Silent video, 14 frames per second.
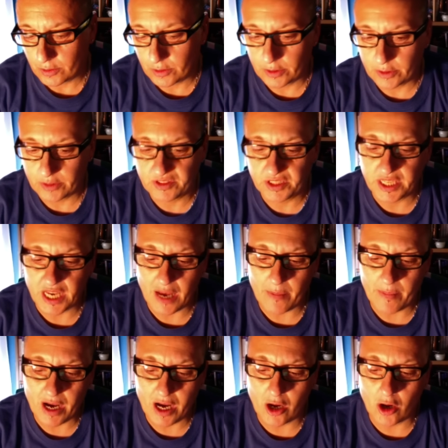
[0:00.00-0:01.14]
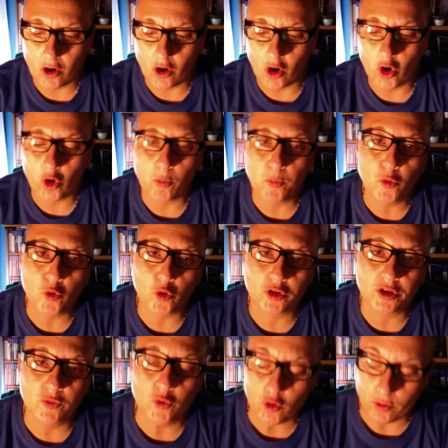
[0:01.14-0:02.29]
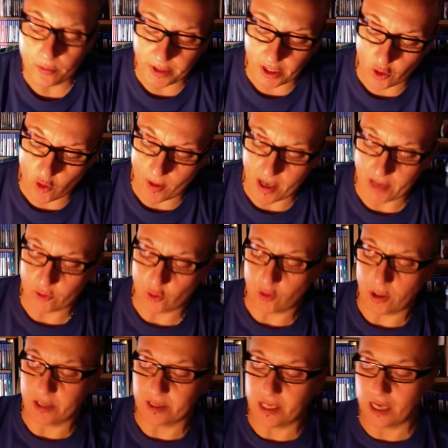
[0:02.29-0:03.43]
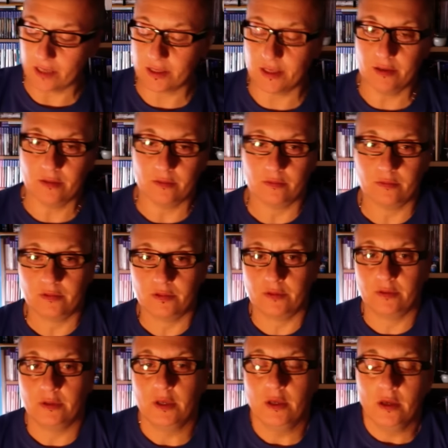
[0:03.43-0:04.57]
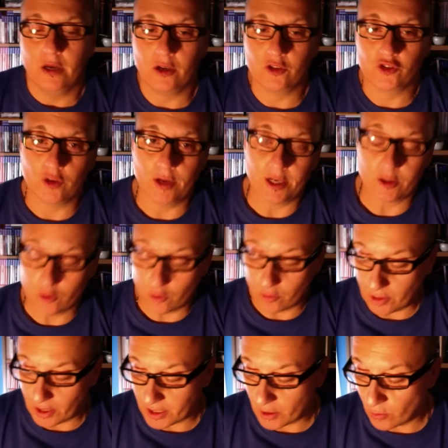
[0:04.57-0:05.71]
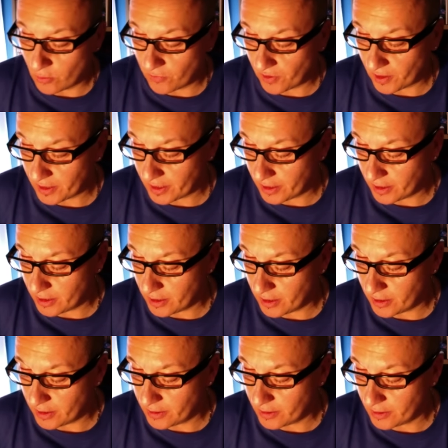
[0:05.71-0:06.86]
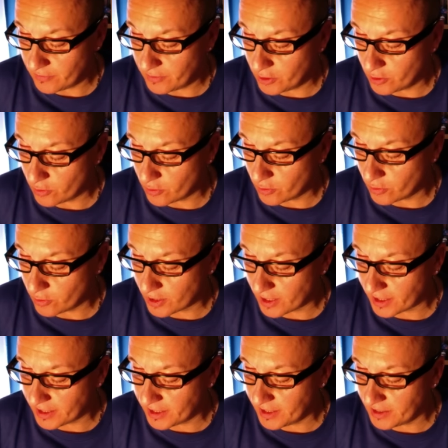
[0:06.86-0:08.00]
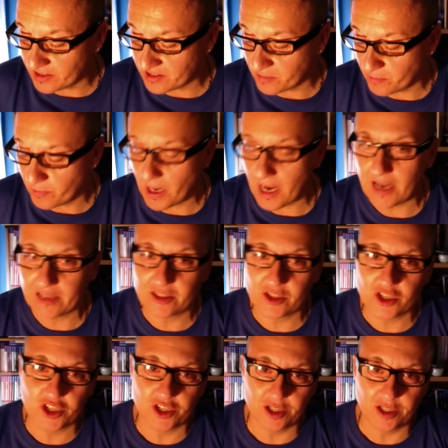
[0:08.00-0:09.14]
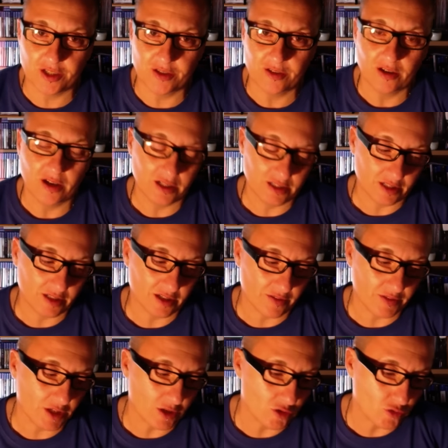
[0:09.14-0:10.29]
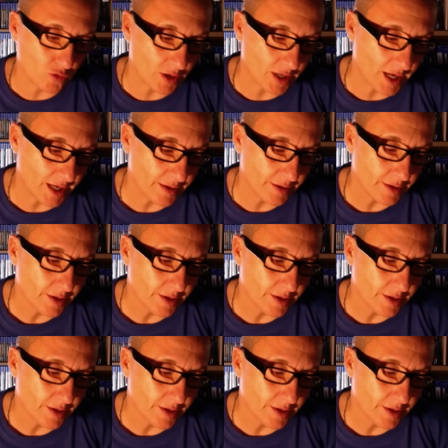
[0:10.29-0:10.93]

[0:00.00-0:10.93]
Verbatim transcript: Si chiama Oro Puro TV, mi raccomando, andate. Angioletto, anche lui fa dei, dei video carini, simpatici, andate anche a vedere il suo canale.